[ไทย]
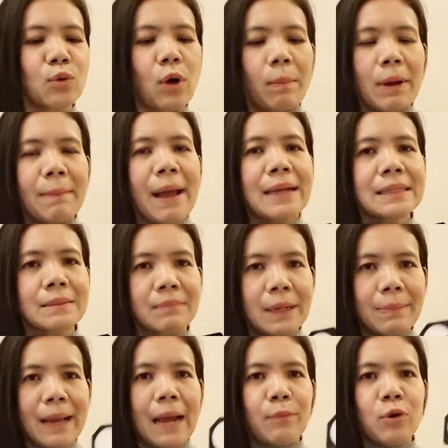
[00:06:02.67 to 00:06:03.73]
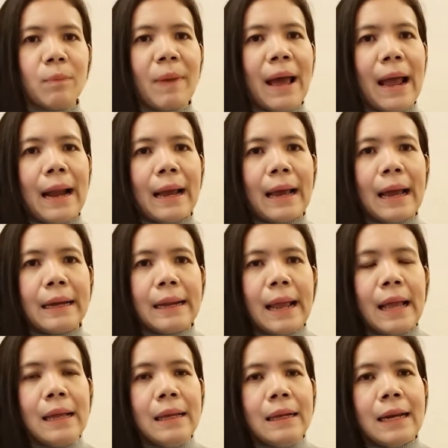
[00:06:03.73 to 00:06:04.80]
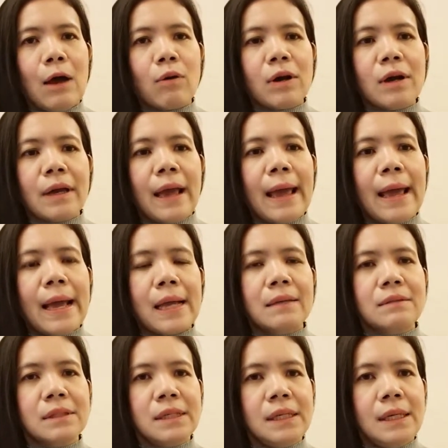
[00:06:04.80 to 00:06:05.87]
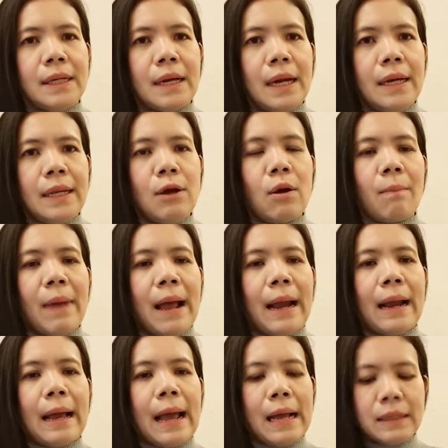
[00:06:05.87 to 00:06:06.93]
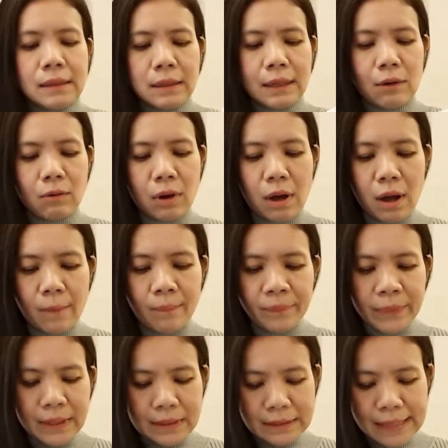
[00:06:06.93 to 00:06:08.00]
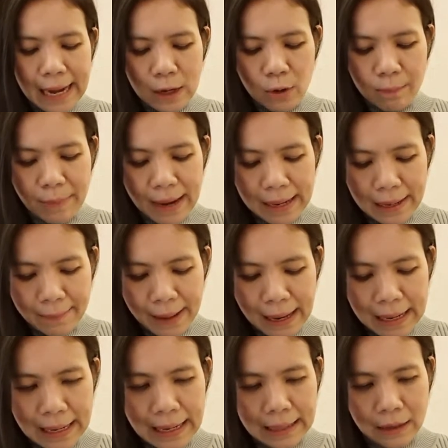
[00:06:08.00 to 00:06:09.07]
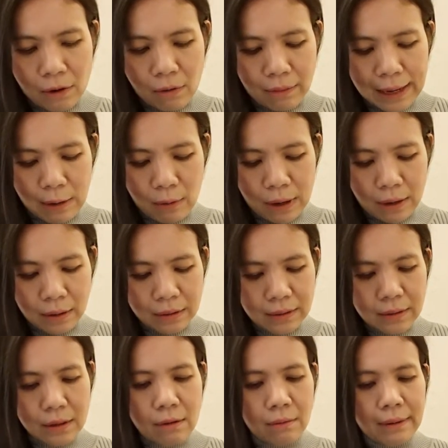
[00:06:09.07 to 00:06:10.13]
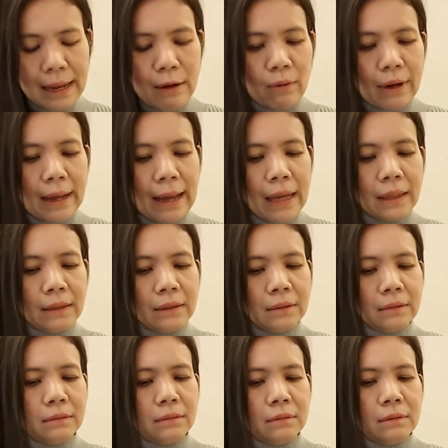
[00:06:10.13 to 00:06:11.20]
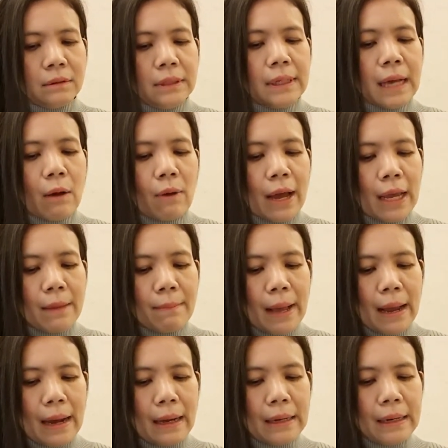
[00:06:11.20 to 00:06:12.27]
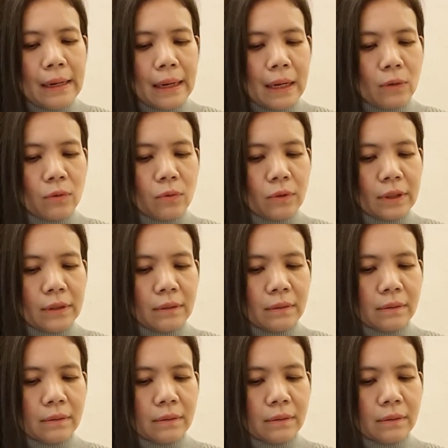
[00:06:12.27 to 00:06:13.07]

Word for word: ดวกมากๆสำหรับการพกพานะคะ เนี่ยเราก็แค่ฉีกอันนี้ออกมานะคะแล้วก็ใส่ลงไปในพาเลตของเราของของเรานะคะที่เขาให้มานั่นเองนะคะทุกคน